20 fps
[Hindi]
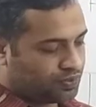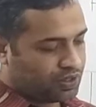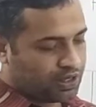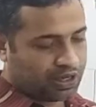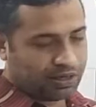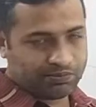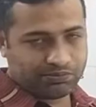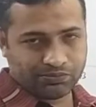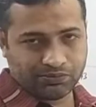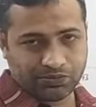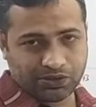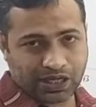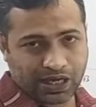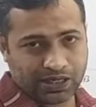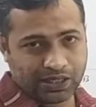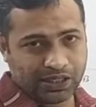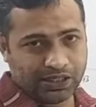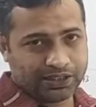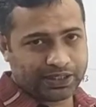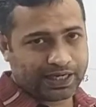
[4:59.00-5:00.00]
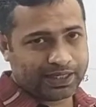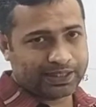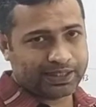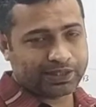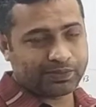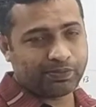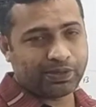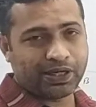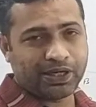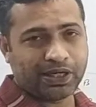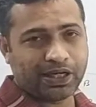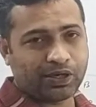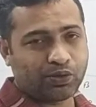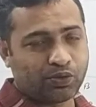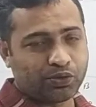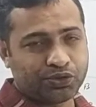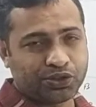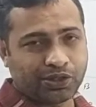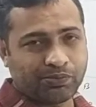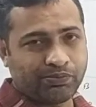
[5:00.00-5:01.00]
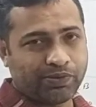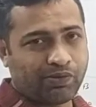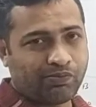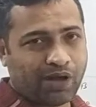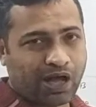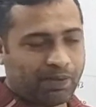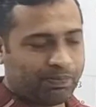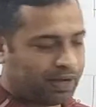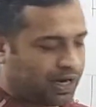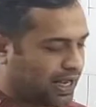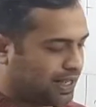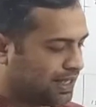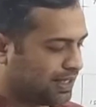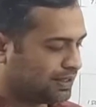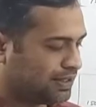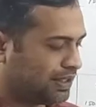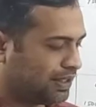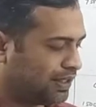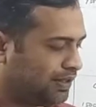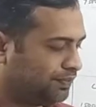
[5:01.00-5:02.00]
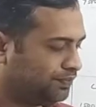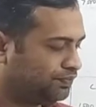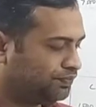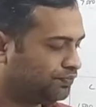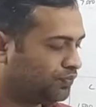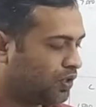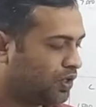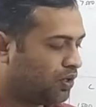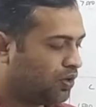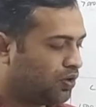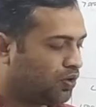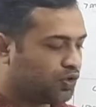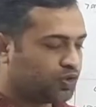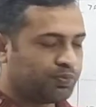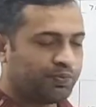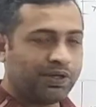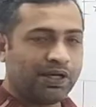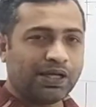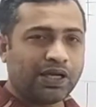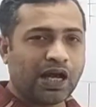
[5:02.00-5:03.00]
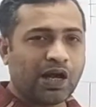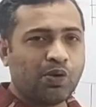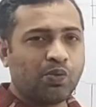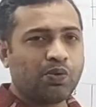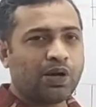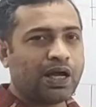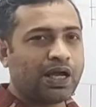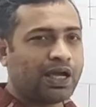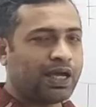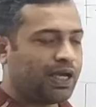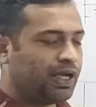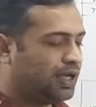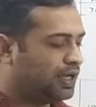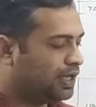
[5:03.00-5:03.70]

हम जहाँ नीचे एडजस्टमेंट है क्वेश्चन में वहाँ पर आ जाते हैं उसमें लिखा हुआ है